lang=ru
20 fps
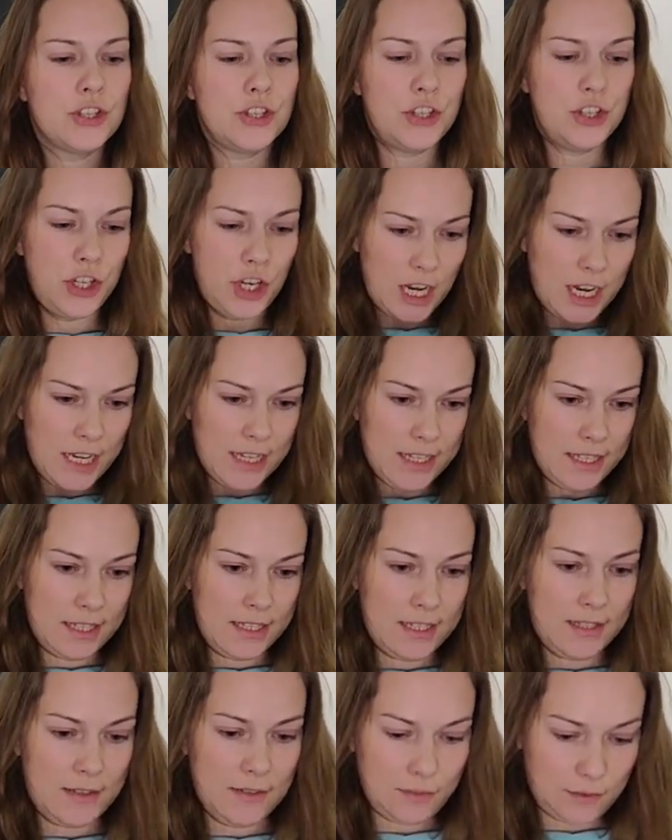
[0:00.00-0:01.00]

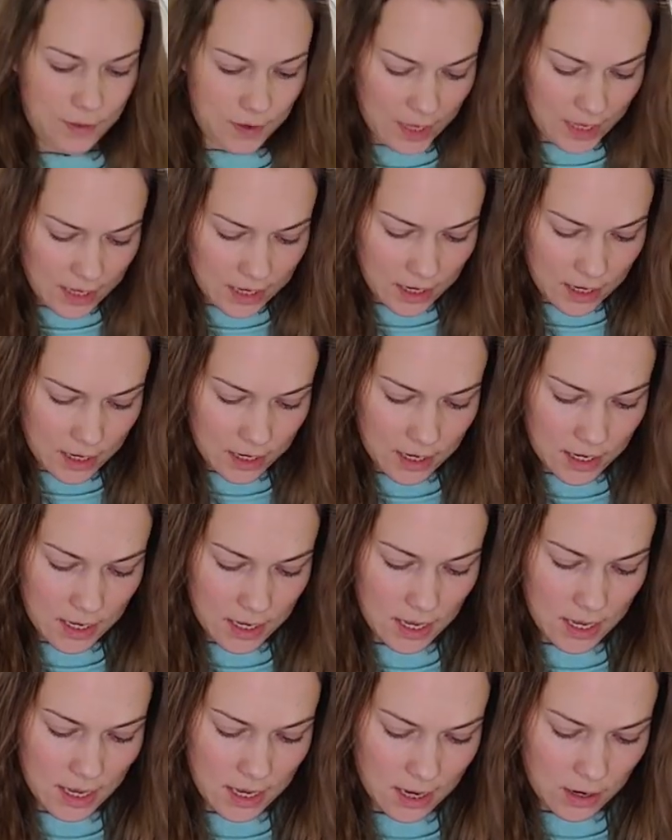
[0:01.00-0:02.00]
часть
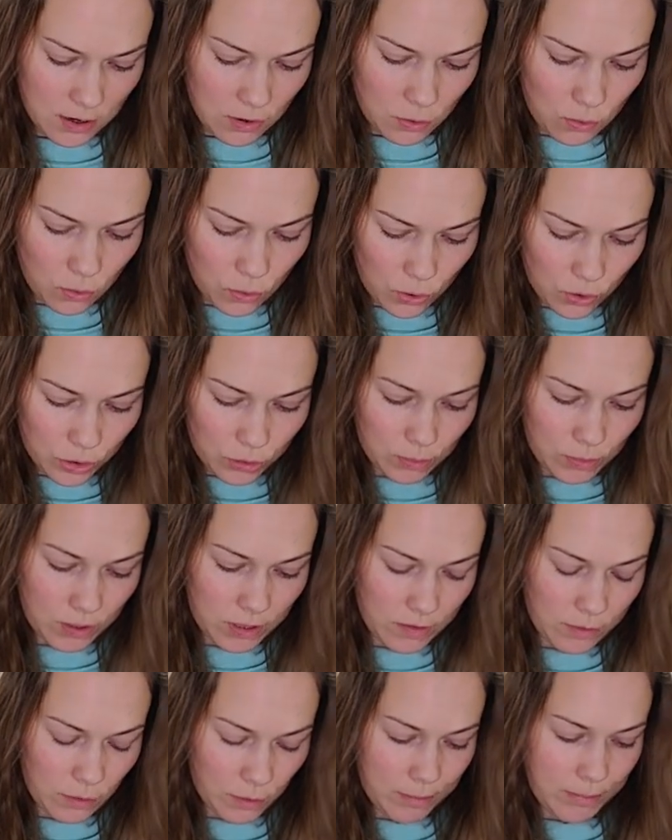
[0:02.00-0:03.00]
верхняя от
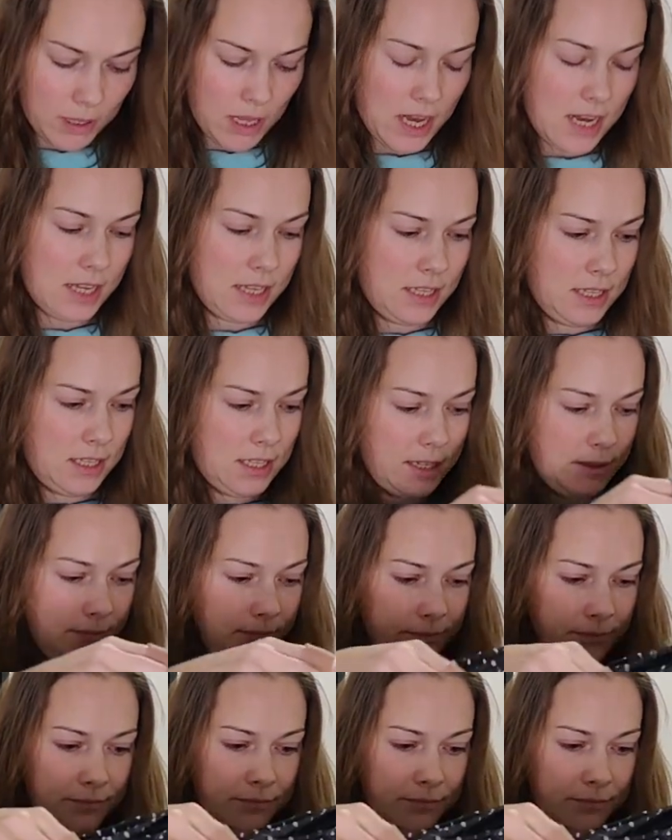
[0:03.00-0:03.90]
моего платья.